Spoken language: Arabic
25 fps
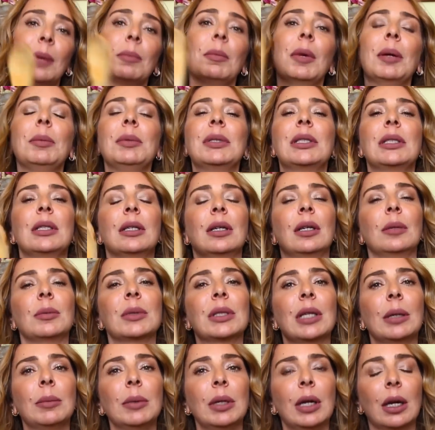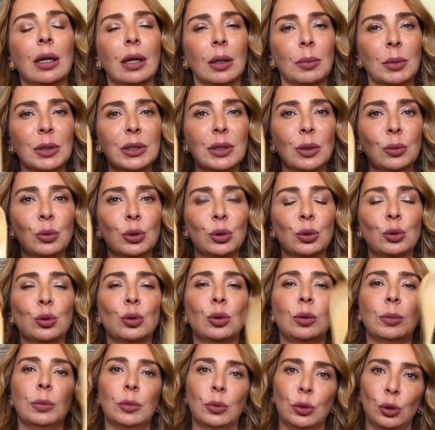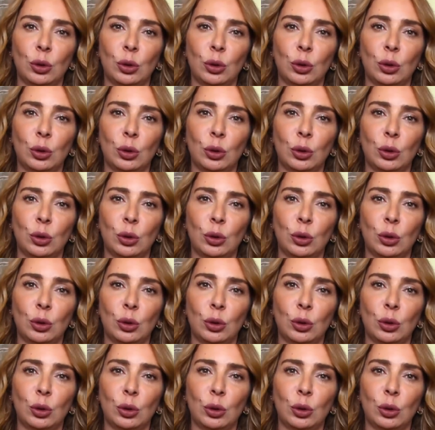ما بصير اللي بنستعملها للبصل والثوم